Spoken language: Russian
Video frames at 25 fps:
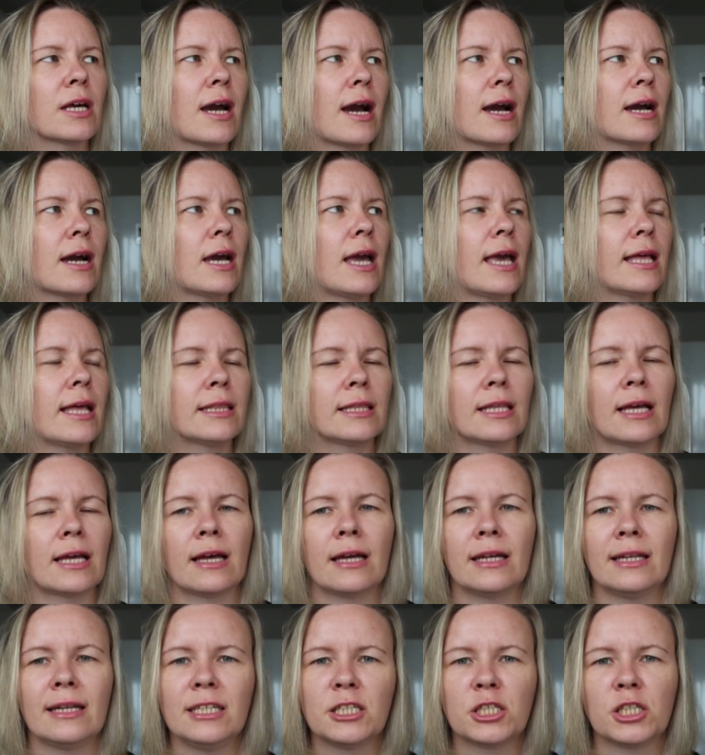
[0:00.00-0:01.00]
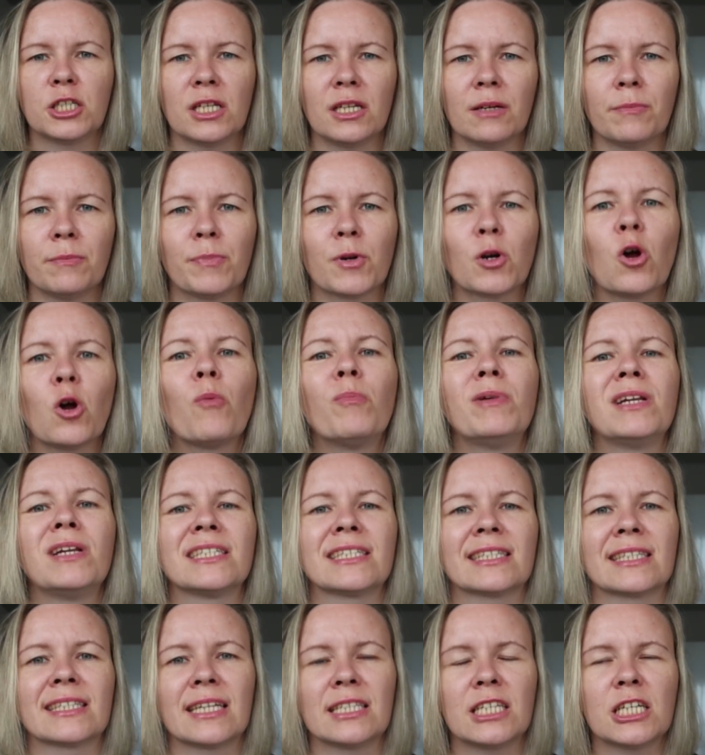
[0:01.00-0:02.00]
Как это лишь
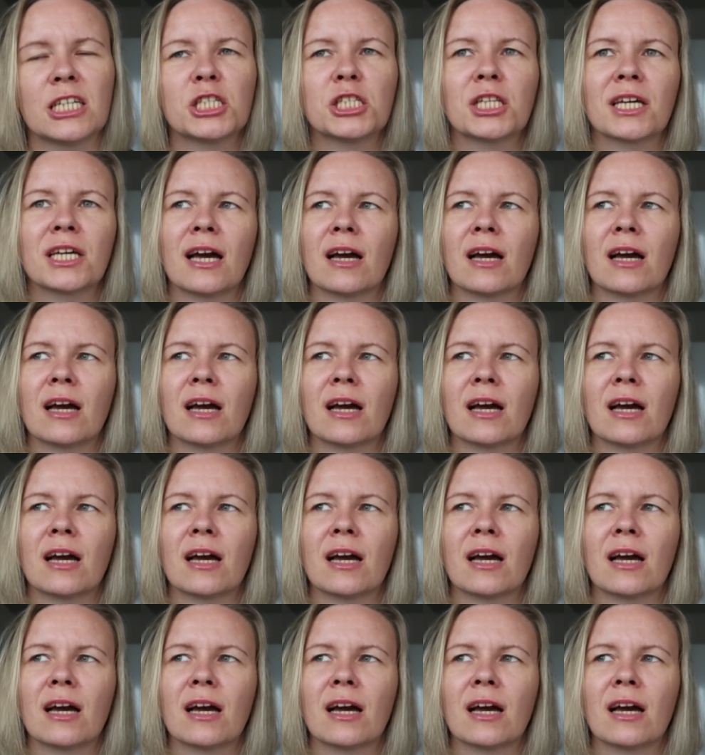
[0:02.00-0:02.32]
проблеск надежды,